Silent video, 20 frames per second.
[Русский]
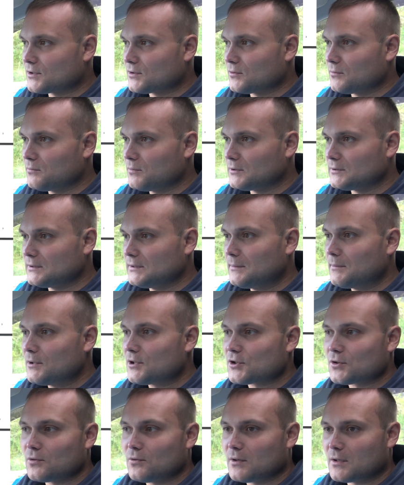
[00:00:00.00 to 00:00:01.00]
что было
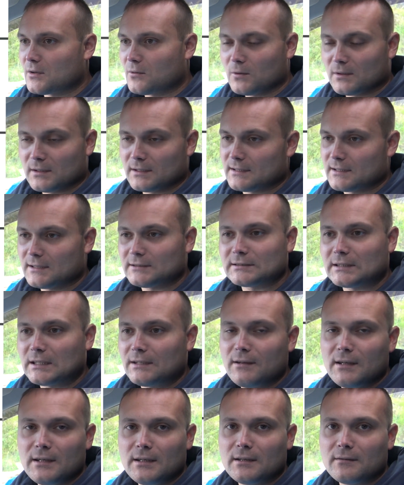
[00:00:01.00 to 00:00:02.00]
небольшое какое-то
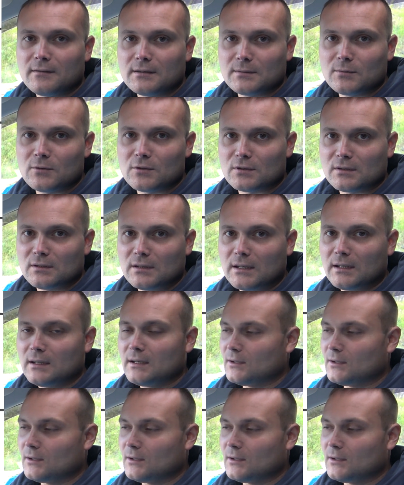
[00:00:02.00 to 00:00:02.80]
столкновение, возможно, да.